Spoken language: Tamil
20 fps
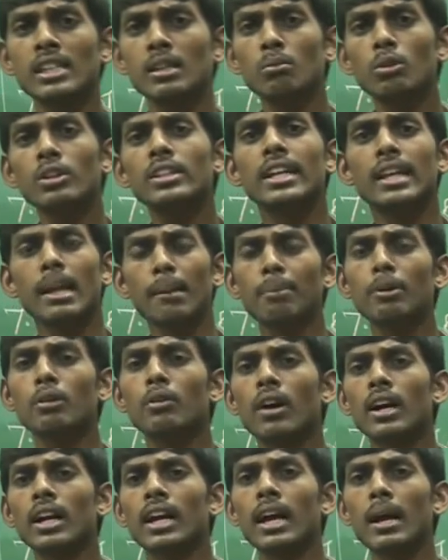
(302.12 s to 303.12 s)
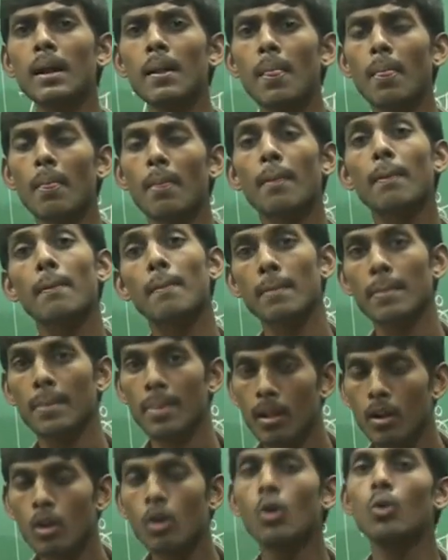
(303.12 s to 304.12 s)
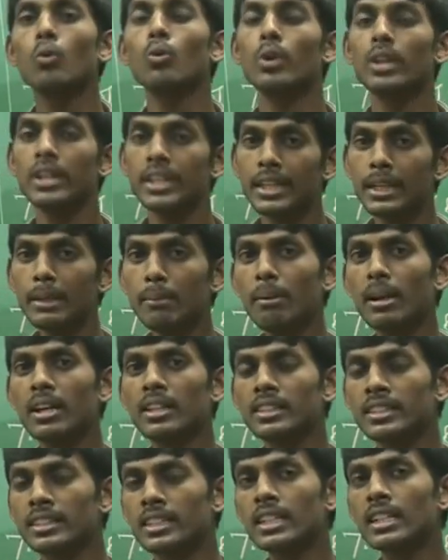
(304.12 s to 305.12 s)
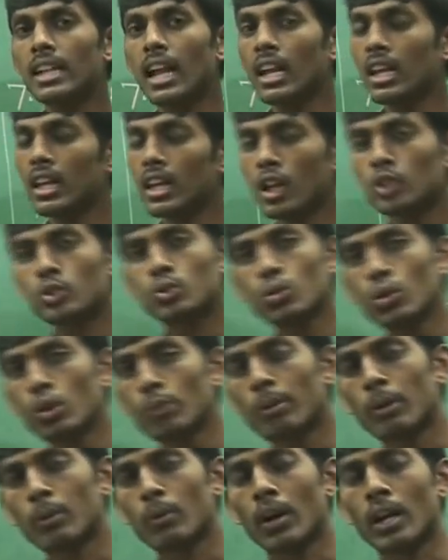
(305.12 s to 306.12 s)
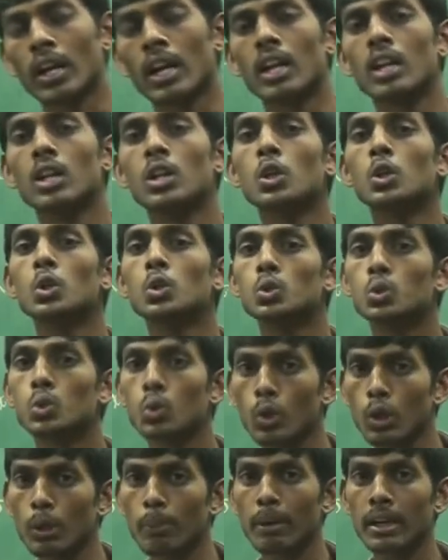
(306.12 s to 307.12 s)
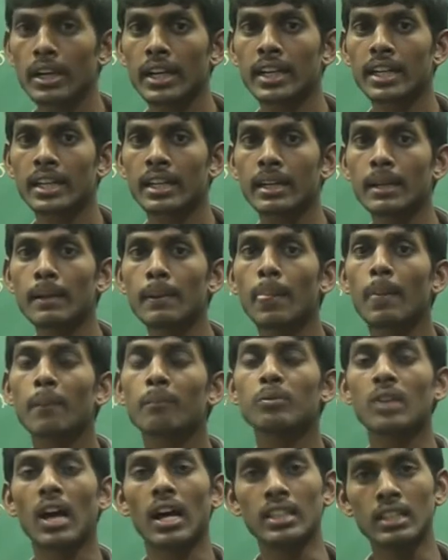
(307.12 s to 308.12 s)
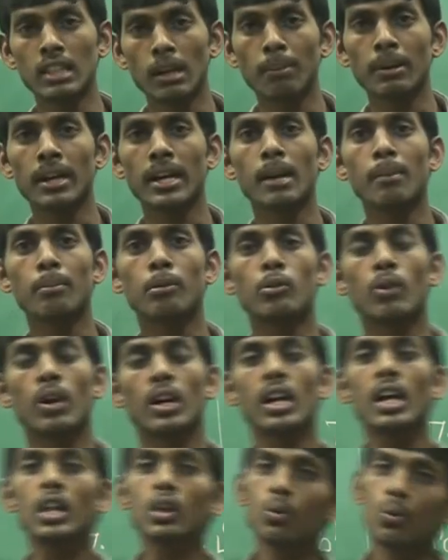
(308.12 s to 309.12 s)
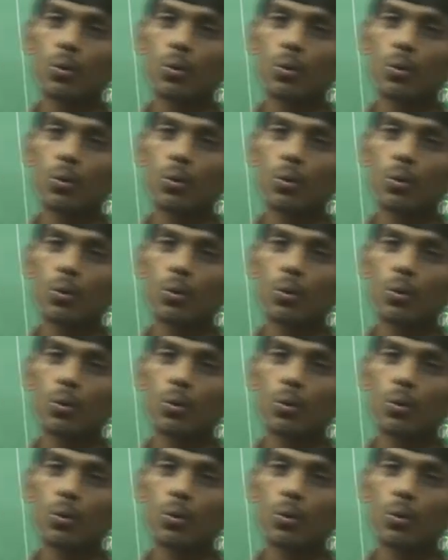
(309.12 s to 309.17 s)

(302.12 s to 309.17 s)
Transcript: செய்யும் போது என்ன பண்ணுவாங்க ஒரு இரும்பு எடுத்துட்டு நல்லா சூடு பண்ணுவாங்க சூடு பண்ணிட்டு அதுக்கப்புறம் என்ன பண்ணுவாங்கன்னா அதை